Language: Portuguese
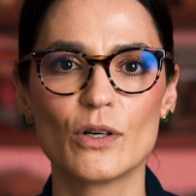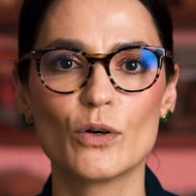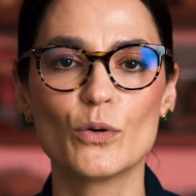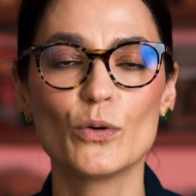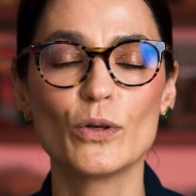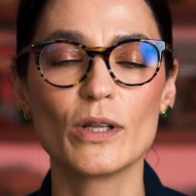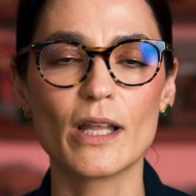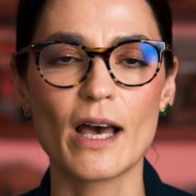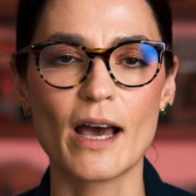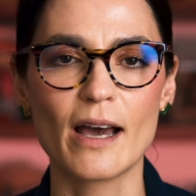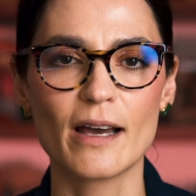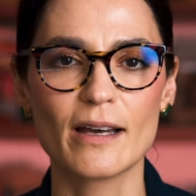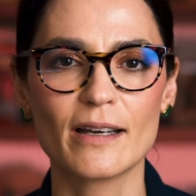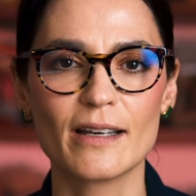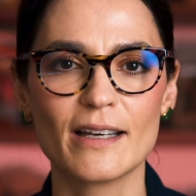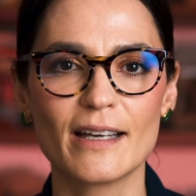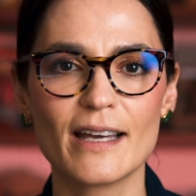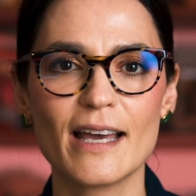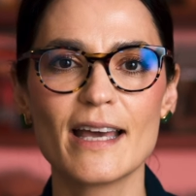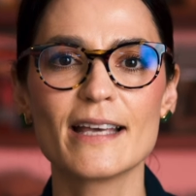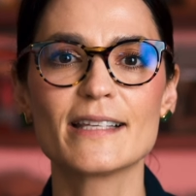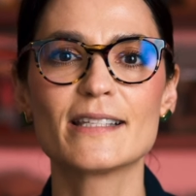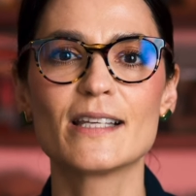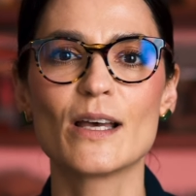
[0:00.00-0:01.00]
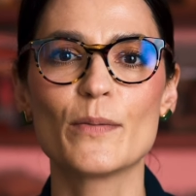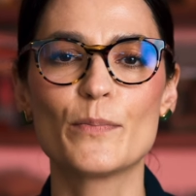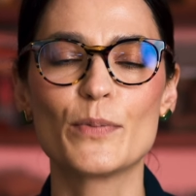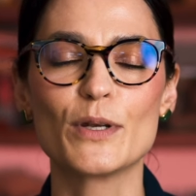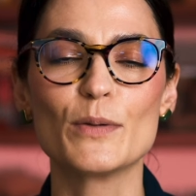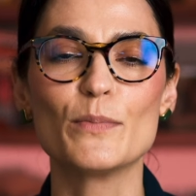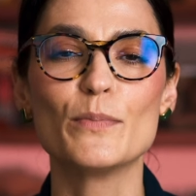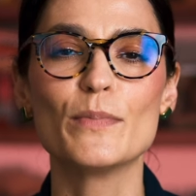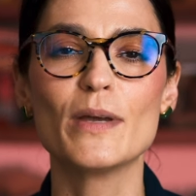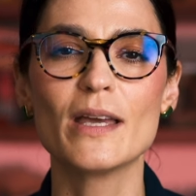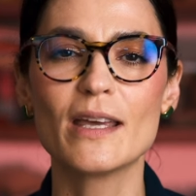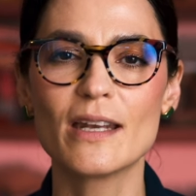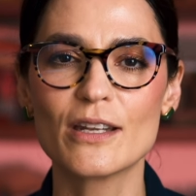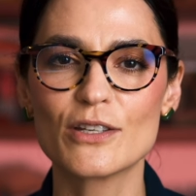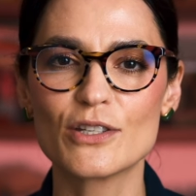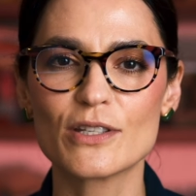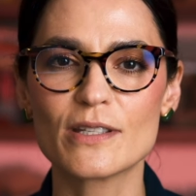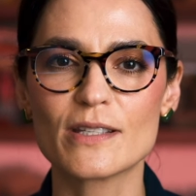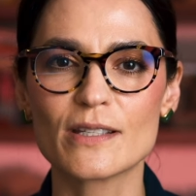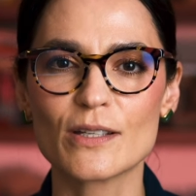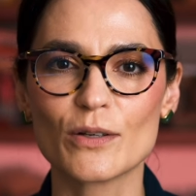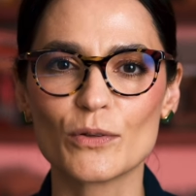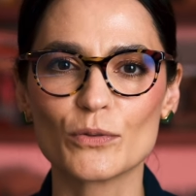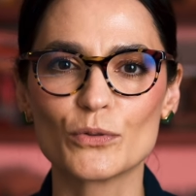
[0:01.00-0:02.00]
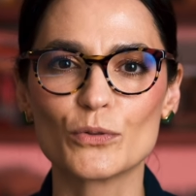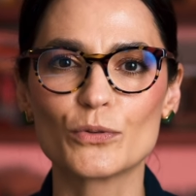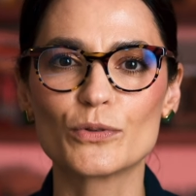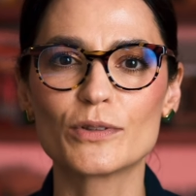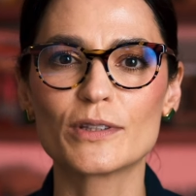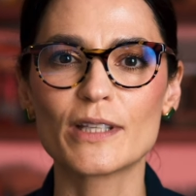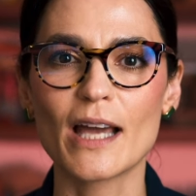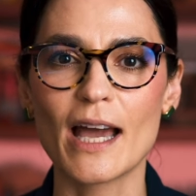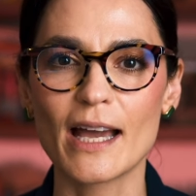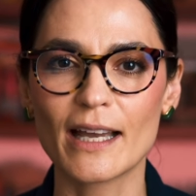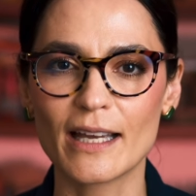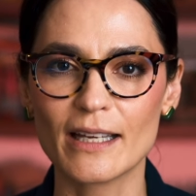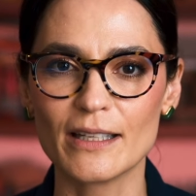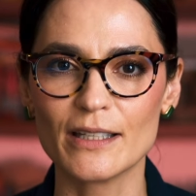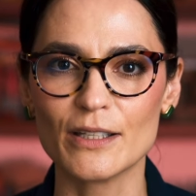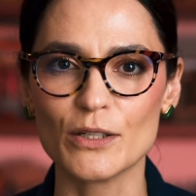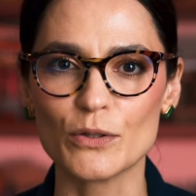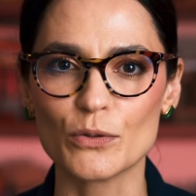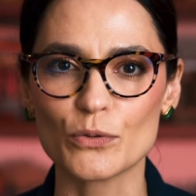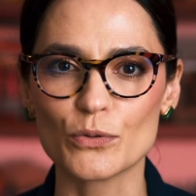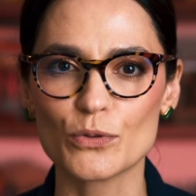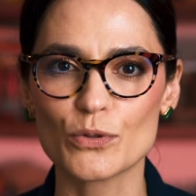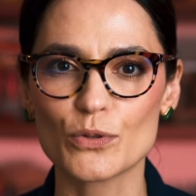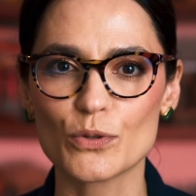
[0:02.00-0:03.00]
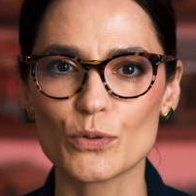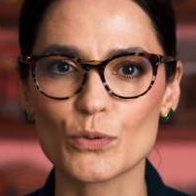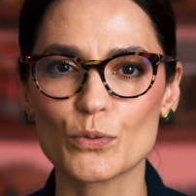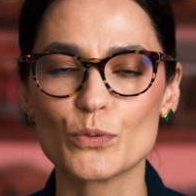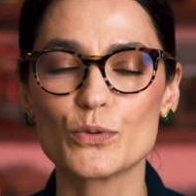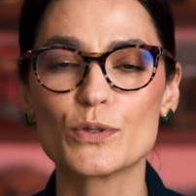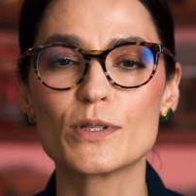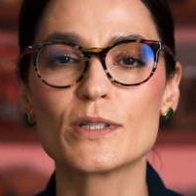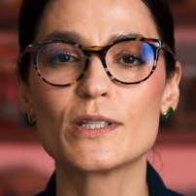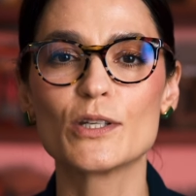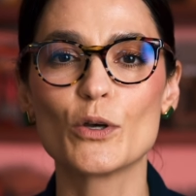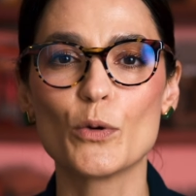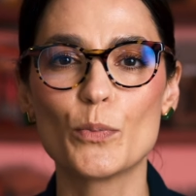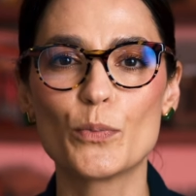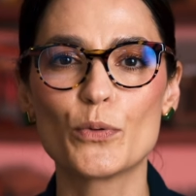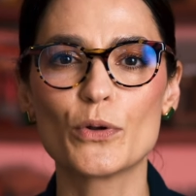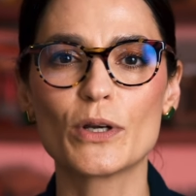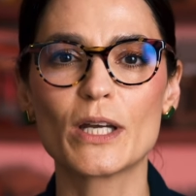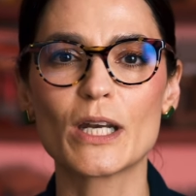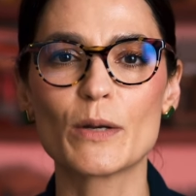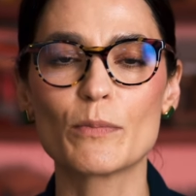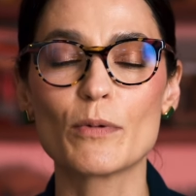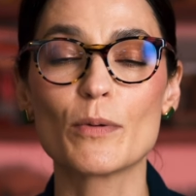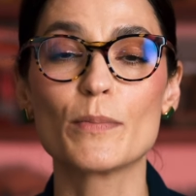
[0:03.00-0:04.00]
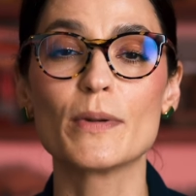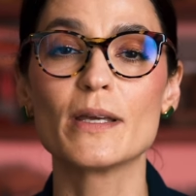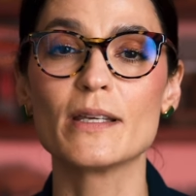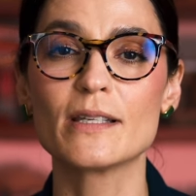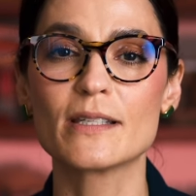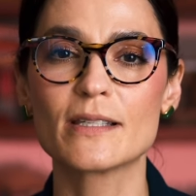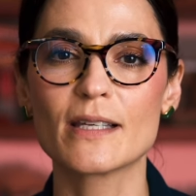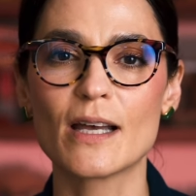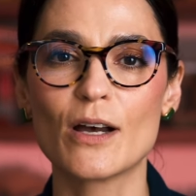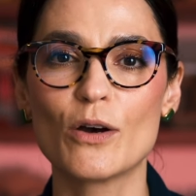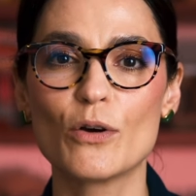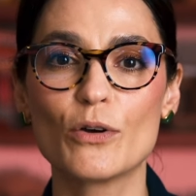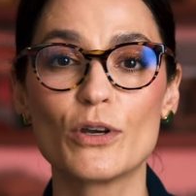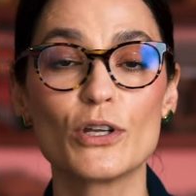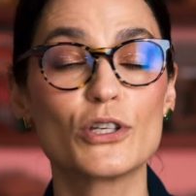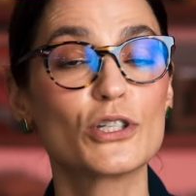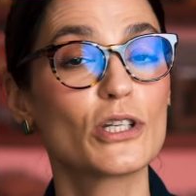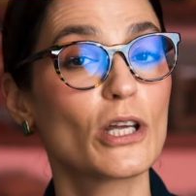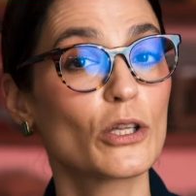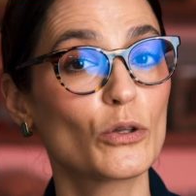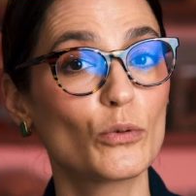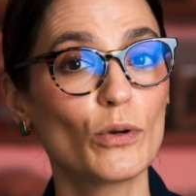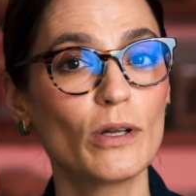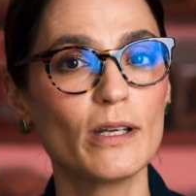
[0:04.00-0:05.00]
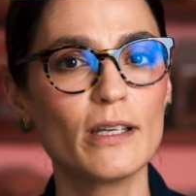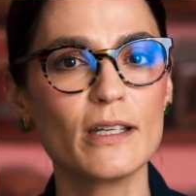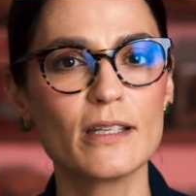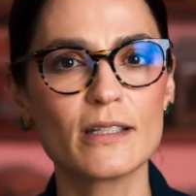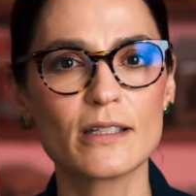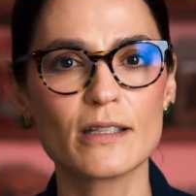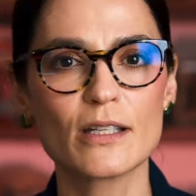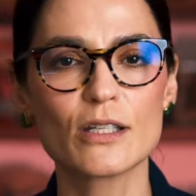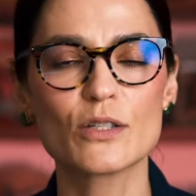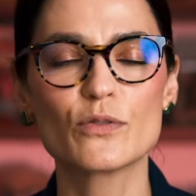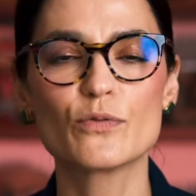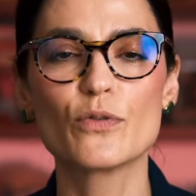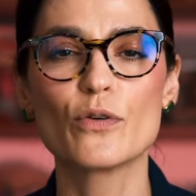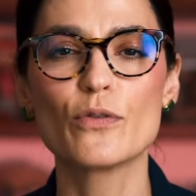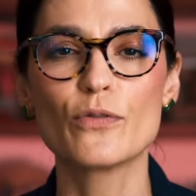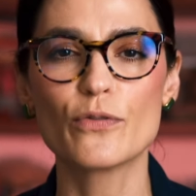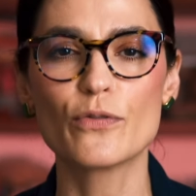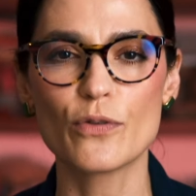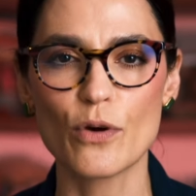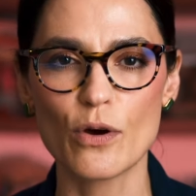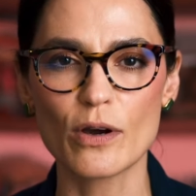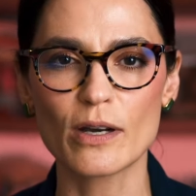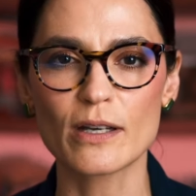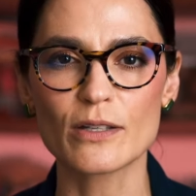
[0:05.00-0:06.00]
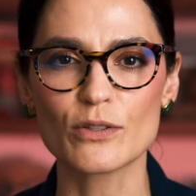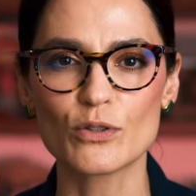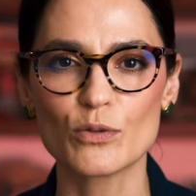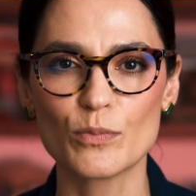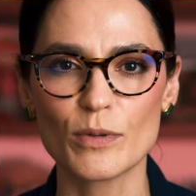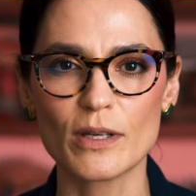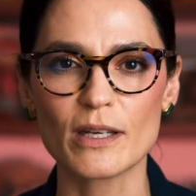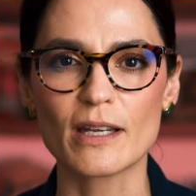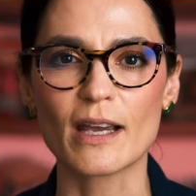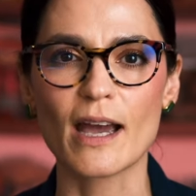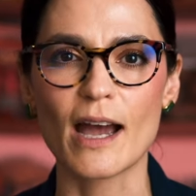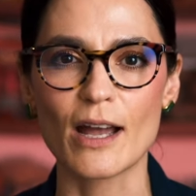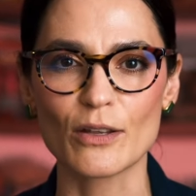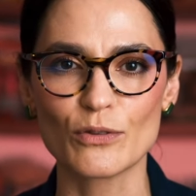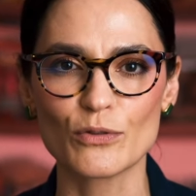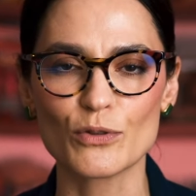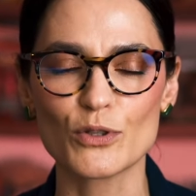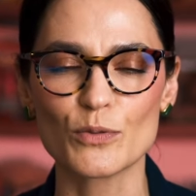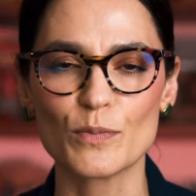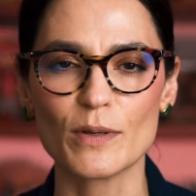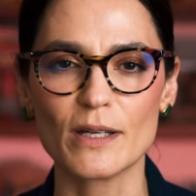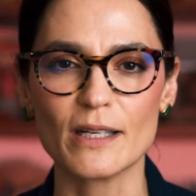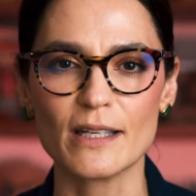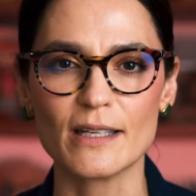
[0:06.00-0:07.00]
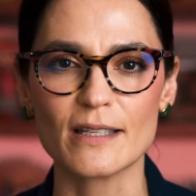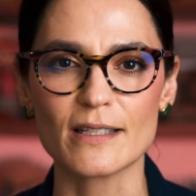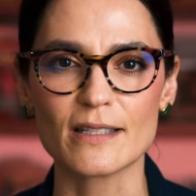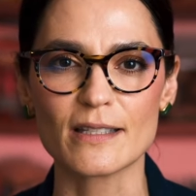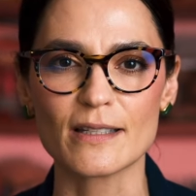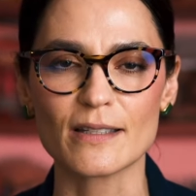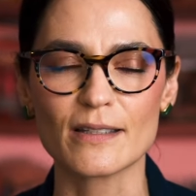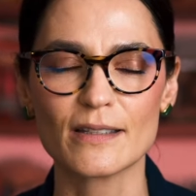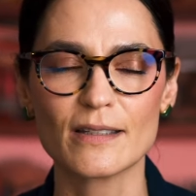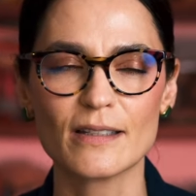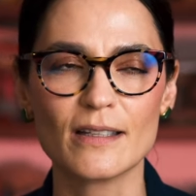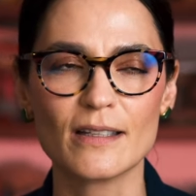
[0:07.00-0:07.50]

Olá, essa é a primeira edição do Taga News, o seu programa mensal que te atualiza das fofocas do mercado de beleza.